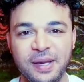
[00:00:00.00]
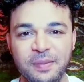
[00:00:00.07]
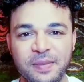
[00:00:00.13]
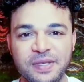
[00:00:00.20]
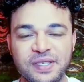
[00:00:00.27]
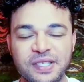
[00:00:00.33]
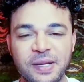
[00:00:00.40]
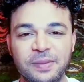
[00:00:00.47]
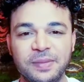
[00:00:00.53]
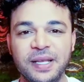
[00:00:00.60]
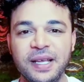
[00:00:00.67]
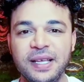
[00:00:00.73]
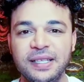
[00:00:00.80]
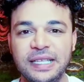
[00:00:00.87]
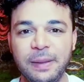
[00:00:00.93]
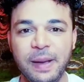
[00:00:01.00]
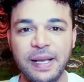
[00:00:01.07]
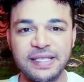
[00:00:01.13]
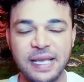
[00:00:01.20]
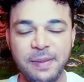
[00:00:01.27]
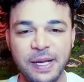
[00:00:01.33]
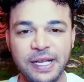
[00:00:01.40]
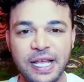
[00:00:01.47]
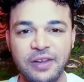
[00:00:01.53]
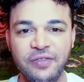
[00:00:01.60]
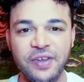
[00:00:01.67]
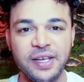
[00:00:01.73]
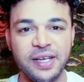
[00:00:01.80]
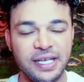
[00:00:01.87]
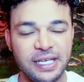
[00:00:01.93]
بالظبط طبعا زي ما احنا
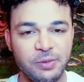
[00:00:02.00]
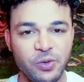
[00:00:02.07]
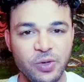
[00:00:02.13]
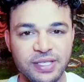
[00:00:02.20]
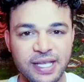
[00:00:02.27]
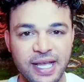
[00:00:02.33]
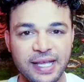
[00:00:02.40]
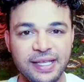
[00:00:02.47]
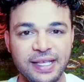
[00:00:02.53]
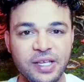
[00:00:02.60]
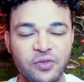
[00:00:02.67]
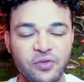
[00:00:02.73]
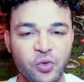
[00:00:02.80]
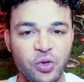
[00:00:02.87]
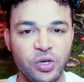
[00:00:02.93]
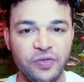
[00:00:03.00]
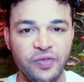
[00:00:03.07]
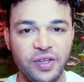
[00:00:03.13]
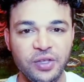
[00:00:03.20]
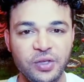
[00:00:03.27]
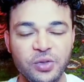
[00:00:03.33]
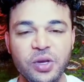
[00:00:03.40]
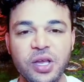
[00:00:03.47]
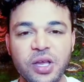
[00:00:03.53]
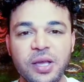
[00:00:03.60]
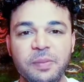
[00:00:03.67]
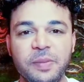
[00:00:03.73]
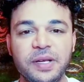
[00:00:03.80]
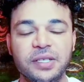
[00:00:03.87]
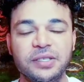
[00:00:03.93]
عارفين احنا بنوزع هدايا في كل فيديو
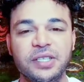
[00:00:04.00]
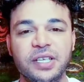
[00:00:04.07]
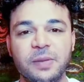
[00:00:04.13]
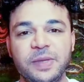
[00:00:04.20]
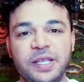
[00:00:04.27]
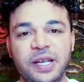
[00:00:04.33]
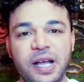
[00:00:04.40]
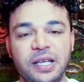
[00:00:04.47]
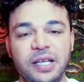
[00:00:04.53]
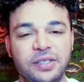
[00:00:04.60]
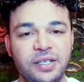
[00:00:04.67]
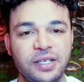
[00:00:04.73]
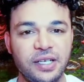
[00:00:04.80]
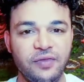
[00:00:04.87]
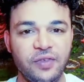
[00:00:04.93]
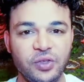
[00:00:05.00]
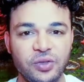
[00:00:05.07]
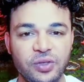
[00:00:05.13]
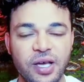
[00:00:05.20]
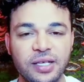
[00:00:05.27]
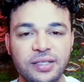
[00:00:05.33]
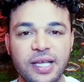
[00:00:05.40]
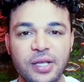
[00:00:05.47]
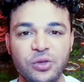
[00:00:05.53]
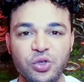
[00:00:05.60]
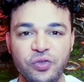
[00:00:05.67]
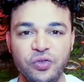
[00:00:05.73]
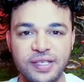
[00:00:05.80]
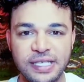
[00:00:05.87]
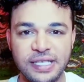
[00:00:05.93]
بنختار من الاعضاء الفيديو النهارده
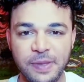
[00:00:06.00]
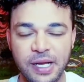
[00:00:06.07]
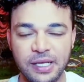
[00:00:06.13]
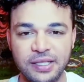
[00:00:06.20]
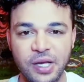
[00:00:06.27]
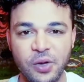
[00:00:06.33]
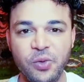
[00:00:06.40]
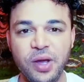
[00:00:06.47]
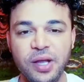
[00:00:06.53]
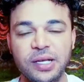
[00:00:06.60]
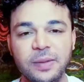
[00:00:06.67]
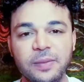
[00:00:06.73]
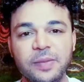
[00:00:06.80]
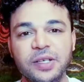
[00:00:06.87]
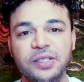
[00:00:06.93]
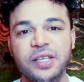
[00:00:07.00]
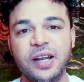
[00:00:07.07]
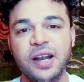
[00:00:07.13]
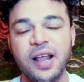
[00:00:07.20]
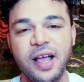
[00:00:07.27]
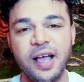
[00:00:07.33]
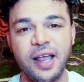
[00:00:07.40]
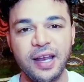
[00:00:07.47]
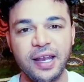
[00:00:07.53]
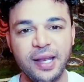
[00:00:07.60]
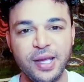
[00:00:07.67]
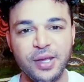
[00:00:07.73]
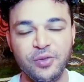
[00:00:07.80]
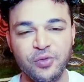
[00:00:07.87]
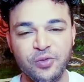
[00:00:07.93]
هتشوف اسامي الاعضاء واحنا بنختارها
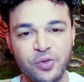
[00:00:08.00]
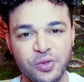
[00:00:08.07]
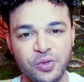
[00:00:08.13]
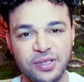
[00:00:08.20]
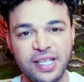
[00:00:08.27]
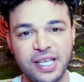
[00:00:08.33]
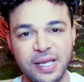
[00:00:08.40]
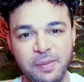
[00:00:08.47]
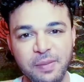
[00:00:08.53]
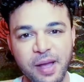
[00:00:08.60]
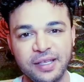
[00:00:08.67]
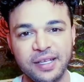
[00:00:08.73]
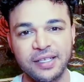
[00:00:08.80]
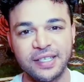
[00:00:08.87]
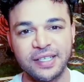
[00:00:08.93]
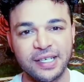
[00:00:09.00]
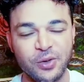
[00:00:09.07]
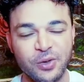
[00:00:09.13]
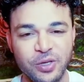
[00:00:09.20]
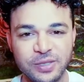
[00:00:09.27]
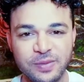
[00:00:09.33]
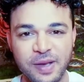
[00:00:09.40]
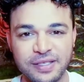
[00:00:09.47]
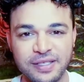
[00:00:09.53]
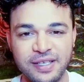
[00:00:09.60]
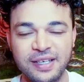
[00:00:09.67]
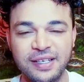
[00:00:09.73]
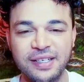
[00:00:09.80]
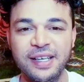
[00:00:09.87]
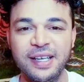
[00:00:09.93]
لايف قدام حضرتك لو اسمك
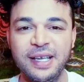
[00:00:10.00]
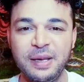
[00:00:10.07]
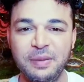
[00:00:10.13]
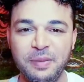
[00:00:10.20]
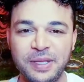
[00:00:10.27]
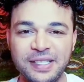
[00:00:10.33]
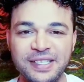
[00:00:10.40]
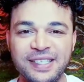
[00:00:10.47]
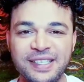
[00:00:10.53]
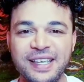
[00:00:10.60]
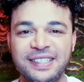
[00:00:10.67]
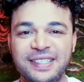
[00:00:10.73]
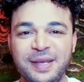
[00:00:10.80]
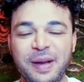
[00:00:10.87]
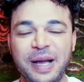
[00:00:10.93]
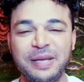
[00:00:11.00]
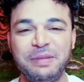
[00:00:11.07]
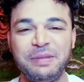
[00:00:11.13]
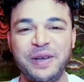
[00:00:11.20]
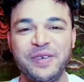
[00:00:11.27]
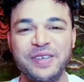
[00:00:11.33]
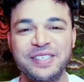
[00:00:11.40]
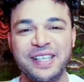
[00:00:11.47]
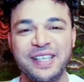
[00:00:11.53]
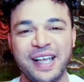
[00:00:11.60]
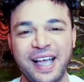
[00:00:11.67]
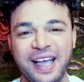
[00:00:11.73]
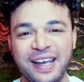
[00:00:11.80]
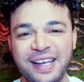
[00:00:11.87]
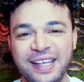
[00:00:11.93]
ظهر ما تنساش تبعت محفظتك
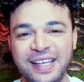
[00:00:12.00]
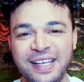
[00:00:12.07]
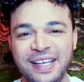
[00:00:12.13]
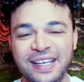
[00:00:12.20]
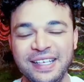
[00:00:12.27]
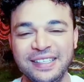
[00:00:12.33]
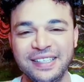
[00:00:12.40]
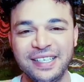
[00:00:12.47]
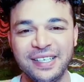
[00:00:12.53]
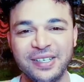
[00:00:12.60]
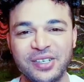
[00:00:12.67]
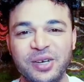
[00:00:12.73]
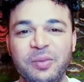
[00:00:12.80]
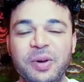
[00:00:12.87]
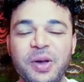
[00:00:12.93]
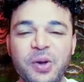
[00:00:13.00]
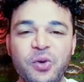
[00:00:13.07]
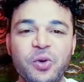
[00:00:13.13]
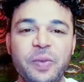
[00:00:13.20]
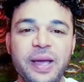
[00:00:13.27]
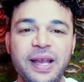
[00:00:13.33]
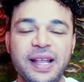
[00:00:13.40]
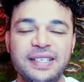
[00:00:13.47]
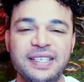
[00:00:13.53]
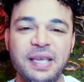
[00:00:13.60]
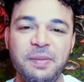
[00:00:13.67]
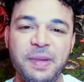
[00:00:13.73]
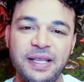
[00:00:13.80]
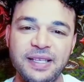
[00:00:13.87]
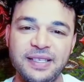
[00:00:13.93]
على تليجرام وباقي
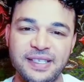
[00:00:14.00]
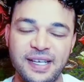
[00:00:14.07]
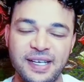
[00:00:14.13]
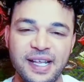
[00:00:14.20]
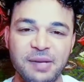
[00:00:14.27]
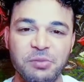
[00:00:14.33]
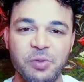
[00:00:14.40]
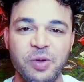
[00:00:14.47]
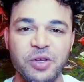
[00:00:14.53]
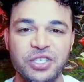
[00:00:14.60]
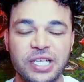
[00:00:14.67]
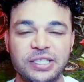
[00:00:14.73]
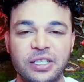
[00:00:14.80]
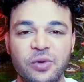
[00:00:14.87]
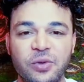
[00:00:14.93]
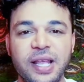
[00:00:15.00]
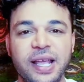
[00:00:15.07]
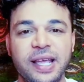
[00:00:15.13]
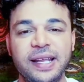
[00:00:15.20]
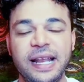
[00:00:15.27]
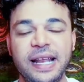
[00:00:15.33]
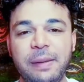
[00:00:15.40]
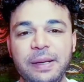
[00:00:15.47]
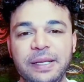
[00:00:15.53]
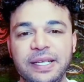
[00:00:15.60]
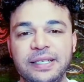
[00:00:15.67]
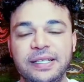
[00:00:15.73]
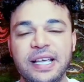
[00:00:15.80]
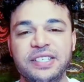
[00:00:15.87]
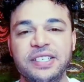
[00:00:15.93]
الاسامي هتنزل هناك مباشره ولكن انا عملت
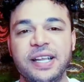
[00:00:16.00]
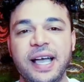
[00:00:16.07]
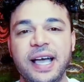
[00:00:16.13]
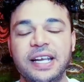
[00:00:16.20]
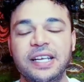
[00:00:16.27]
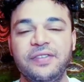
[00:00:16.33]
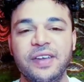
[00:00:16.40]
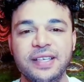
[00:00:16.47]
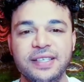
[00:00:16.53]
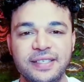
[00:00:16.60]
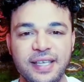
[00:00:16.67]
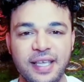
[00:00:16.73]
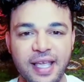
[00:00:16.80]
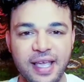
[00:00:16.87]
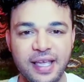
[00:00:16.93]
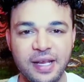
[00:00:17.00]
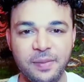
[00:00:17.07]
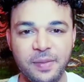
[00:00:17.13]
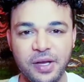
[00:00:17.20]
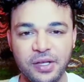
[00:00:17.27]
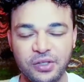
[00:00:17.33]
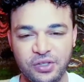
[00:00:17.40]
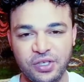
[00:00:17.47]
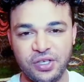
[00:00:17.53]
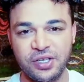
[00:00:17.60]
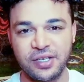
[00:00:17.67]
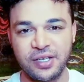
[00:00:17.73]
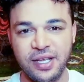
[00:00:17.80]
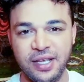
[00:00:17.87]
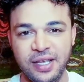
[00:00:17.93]
كده عشان اعرفك ازاي انا
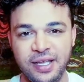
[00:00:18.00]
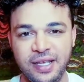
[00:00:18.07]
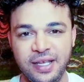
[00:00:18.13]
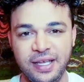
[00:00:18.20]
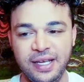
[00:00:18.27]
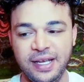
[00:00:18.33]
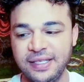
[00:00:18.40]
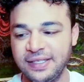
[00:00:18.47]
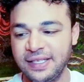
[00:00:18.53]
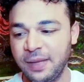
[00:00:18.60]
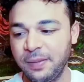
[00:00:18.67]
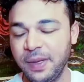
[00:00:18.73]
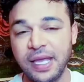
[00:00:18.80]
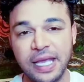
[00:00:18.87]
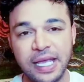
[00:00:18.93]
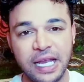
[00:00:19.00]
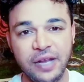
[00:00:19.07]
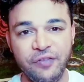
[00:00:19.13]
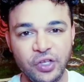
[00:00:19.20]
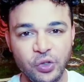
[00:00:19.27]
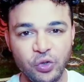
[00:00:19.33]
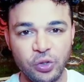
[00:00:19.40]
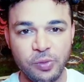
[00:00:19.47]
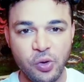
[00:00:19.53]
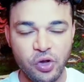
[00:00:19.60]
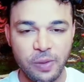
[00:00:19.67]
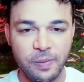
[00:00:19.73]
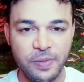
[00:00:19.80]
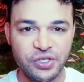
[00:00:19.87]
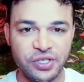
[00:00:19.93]
بختار الاسامي الفيديو
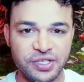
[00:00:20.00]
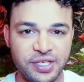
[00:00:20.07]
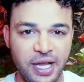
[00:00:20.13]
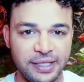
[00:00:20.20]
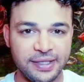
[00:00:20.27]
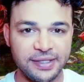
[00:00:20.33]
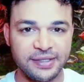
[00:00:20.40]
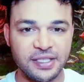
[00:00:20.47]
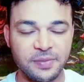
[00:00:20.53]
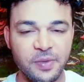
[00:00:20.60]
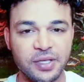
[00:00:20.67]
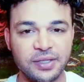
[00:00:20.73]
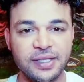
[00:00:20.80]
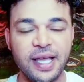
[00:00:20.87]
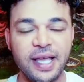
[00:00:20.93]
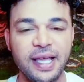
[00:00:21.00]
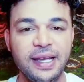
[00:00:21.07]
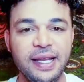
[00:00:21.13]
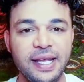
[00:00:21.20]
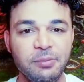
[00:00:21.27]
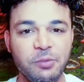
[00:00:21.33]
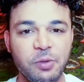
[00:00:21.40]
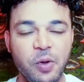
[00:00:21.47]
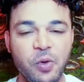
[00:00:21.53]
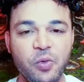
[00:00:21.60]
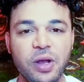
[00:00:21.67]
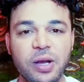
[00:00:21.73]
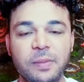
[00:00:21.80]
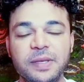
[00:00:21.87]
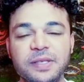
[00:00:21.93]
والموقع مش نصيحه استثمار ده اعلان
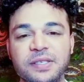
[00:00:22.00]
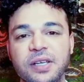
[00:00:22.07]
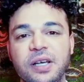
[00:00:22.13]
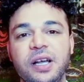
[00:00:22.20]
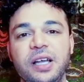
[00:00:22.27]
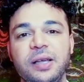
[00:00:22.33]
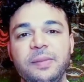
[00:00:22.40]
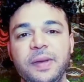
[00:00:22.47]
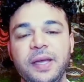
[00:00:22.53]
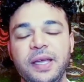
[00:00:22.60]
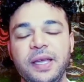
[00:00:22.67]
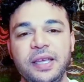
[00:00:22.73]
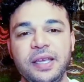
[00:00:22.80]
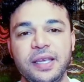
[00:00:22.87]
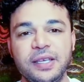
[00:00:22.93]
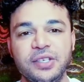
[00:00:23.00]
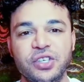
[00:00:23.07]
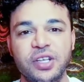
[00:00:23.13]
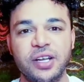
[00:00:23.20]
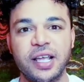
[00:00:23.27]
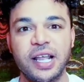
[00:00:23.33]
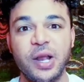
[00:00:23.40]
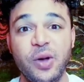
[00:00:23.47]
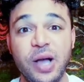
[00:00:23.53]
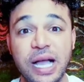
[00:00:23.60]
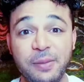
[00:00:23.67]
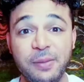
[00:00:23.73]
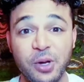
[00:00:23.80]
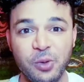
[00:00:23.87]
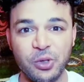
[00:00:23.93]
ممول من صاحب الشركه لو
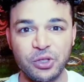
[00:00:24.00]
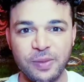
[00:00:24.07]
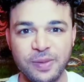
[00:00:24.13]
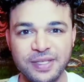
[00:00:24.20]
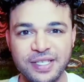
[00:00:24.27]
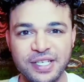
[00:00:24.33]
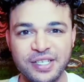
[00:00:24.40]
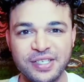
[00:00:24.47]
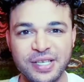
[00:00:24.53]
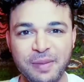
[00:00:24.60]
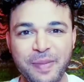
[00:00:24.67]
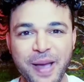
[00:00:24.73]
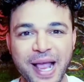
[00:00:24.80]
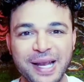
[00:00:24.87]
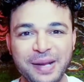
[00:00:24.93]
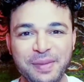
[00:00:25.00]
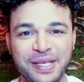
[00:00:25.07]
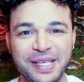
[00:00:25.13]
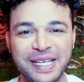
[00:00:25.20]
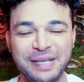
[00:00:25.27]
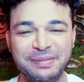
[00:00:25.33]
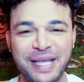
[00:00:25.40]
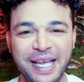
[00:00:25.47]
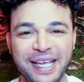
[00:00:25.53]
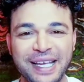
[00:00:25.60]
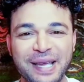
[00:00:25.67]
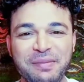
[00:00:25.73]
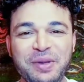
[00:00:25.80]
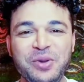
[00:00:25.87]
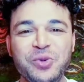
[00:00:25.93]
عجبك المحتوى ما تنساش تصبح علينا باللايك بتاعك
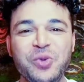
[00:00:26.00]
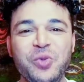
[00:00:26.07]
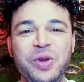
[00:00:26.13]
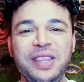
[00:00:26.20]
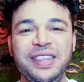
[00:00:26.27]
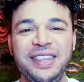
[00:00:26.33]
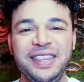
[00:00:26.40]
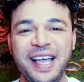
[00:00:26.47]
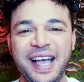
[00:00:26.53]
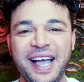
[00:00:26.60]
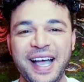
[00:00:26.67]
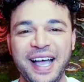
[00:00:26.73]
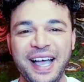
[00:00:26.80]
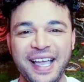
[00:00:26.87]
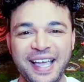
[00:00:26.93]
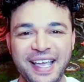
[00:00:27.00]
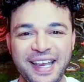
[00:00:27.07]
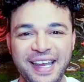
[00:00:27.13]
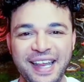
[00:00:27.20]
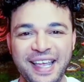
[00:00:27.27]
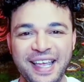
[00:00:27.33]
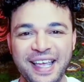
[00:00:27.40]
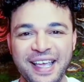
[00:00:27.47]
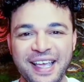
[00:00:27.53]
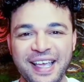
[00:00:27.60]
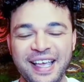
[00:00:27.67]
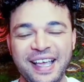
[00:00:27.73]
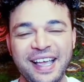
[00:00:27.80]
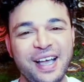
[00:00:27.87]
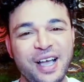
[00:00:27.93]
الجميل وتعالى
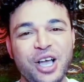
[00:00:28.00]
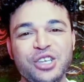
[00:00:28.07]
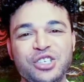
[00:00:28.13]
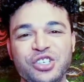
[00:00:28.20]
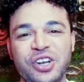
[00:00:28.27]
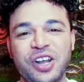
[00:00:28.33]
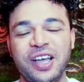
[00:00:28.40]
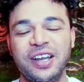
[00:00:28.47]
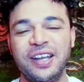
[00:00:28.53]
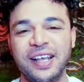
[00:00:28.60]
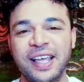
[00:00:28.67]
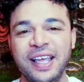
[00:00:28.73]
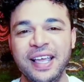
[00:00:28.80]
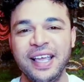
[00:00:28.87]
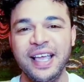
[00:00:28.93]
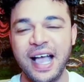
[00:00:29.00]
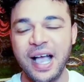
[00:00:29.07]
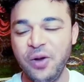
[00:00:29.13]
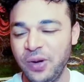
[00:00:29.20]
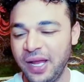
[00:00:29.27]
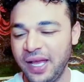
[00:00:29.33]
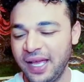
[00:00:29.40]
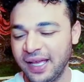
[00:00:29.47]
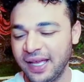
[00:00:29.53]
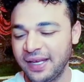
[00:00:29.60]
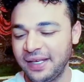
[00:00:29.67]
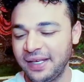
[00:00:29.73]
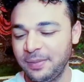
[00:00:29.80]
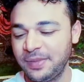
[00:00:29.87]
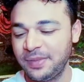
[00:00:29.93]
اشرح لك اول حاجه
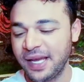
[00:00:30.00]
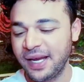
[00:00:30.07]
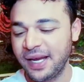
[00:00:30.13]
نبدا